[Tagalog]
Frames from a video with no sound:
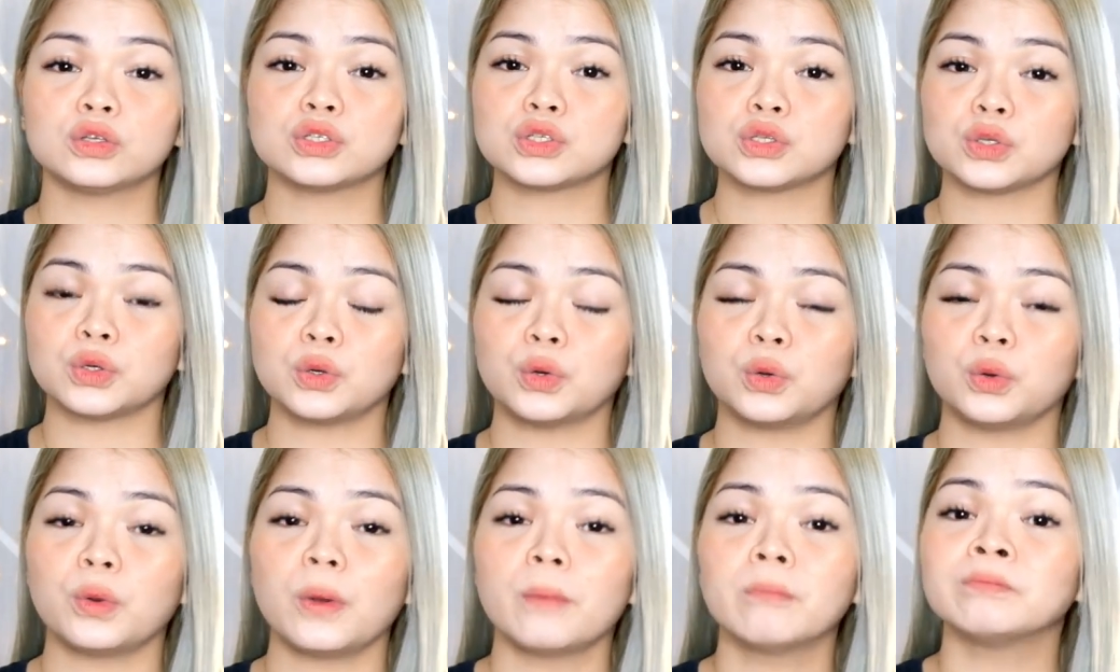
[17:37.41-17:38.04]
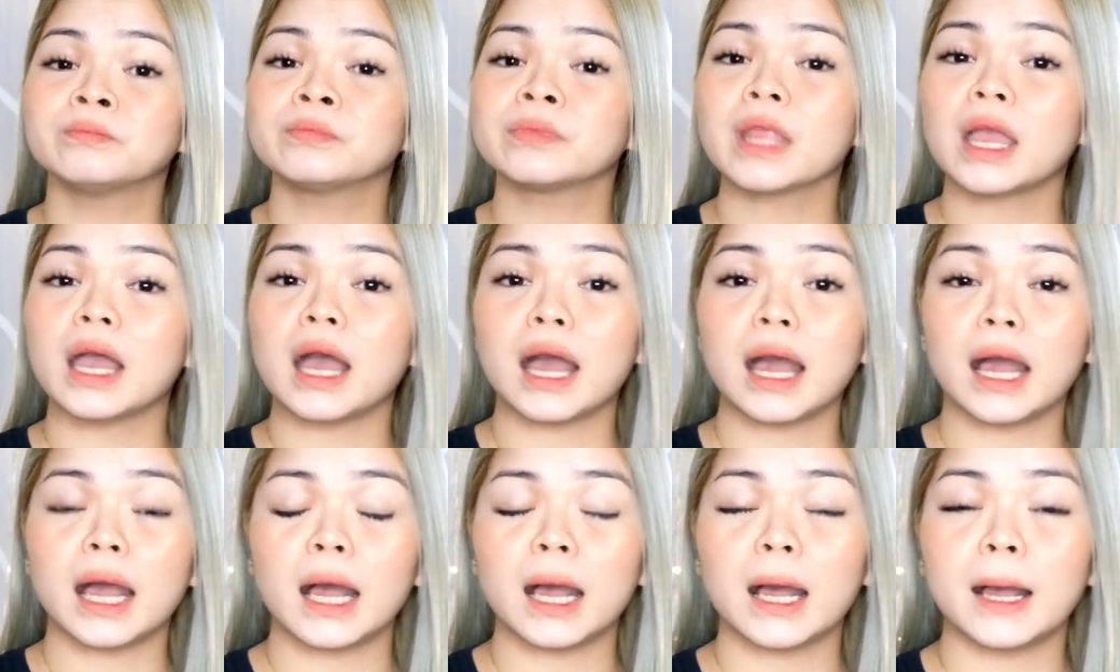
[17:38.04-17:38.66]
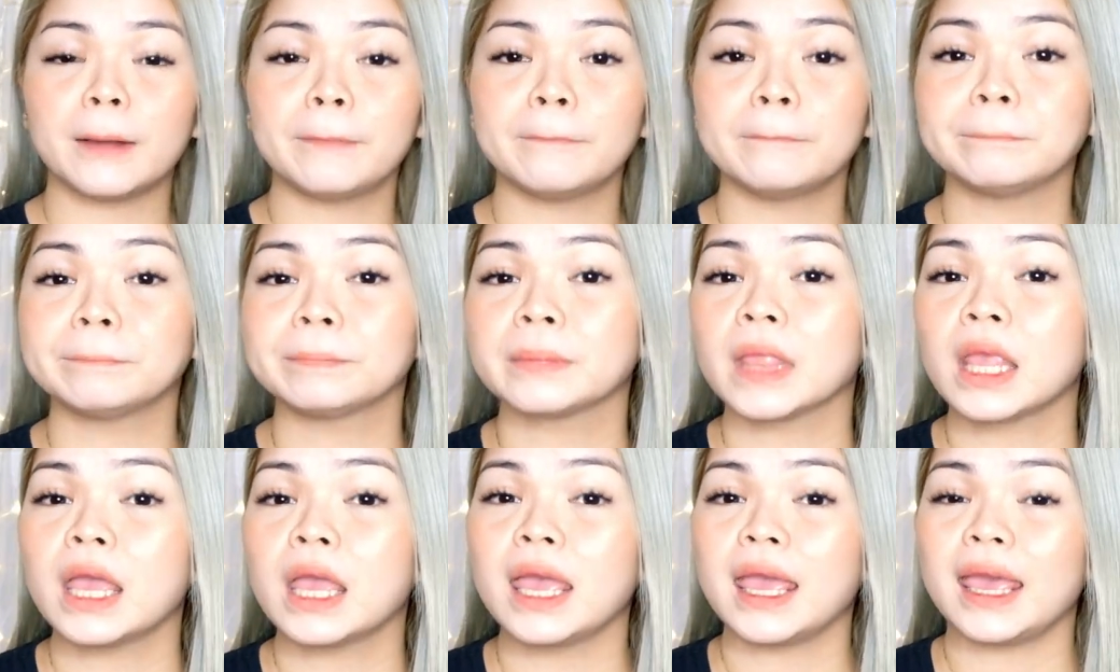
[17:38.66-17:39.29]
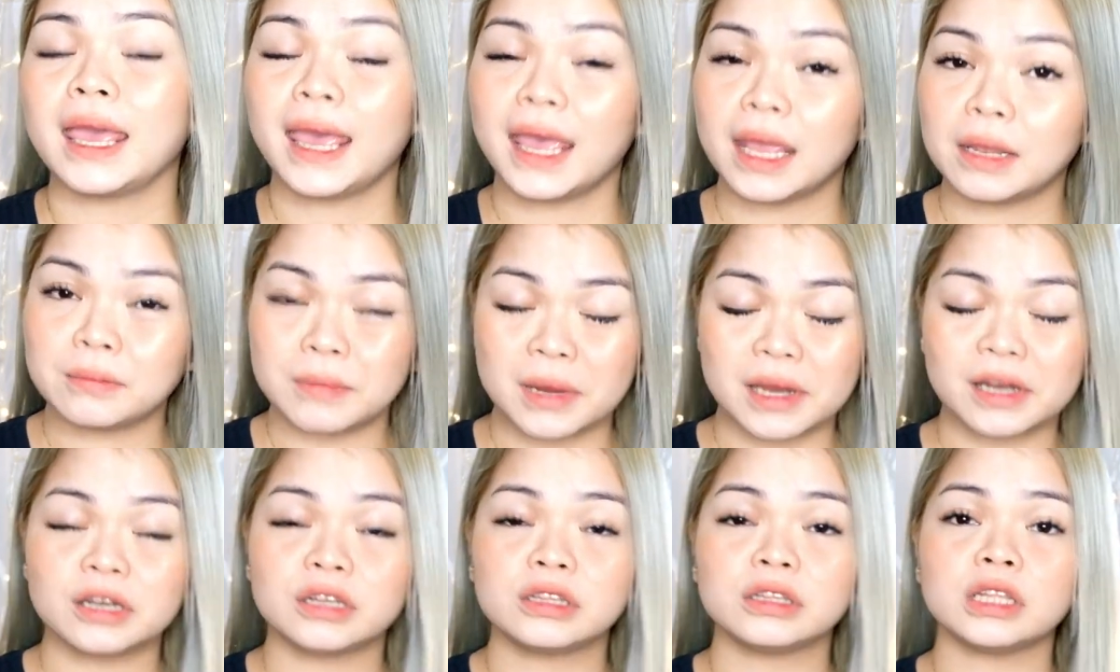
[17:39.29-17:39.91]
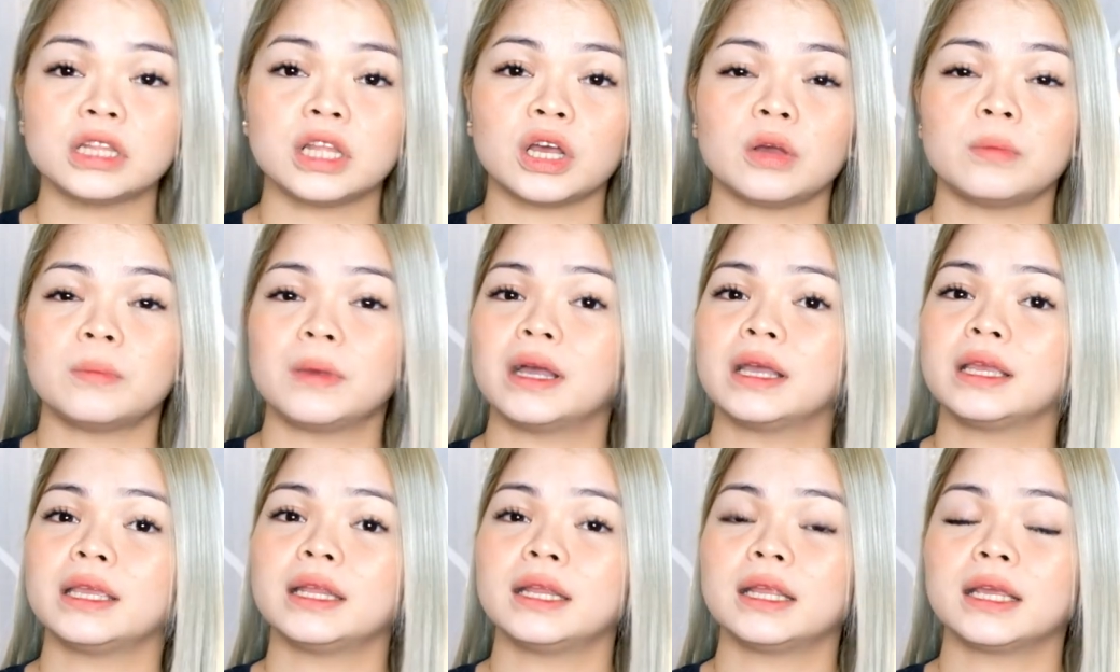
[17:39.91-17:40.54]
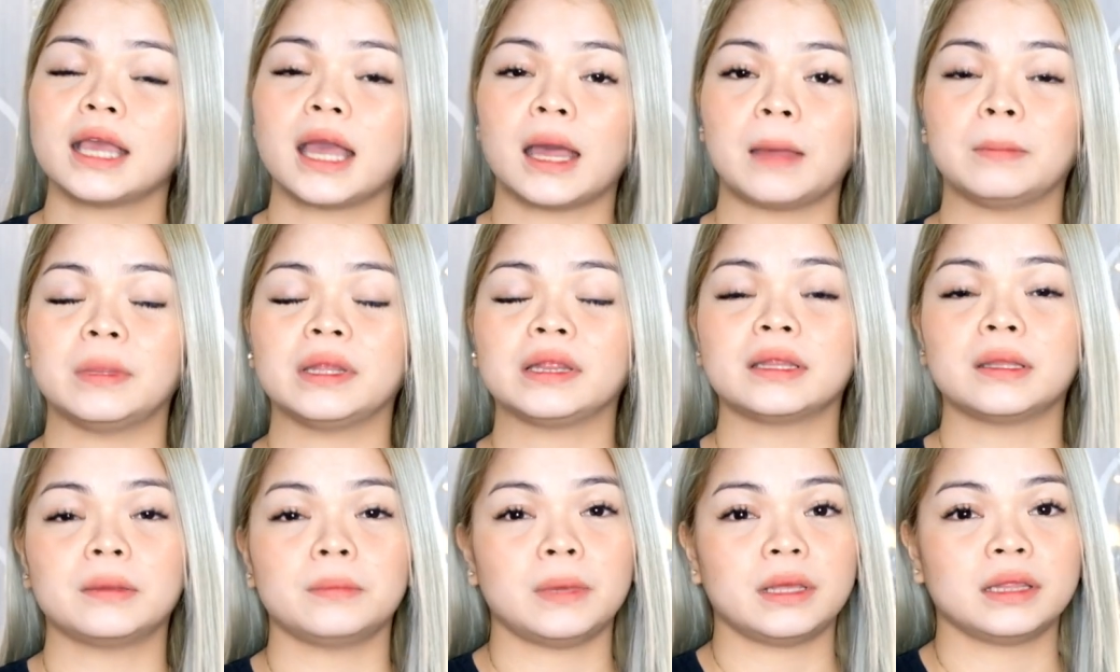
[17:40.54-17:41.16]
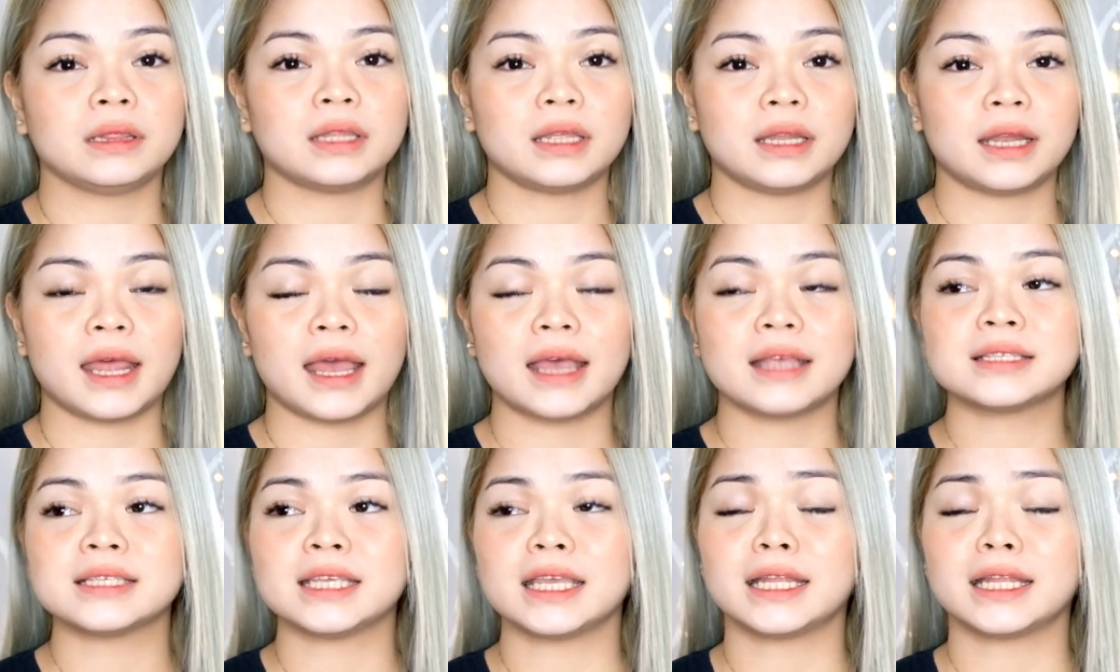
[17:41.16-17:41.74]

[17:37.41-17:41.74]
So, um, and meron din ako mga ginagamit na maintenance.